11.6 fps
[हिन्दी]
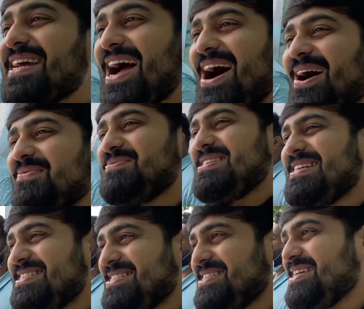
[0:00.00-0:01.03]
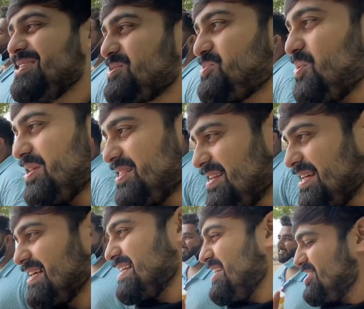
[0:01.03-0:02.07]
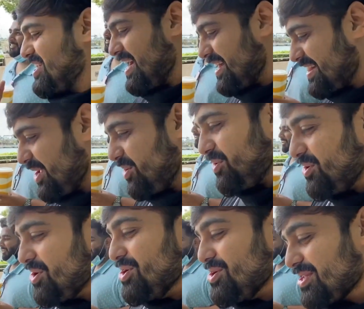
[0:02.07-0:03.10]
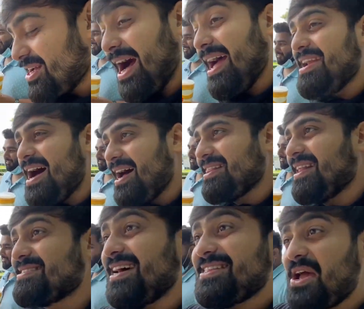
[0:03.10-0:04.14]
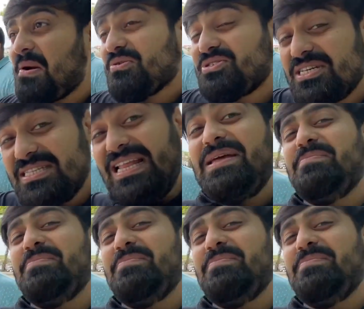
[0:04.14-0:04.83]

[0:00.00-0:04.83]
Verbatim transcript: क्या आप जिस चीज़ को इतना ज़्यादा चाहते हो कायनात लग जाती है कि वो चीज़ नहीं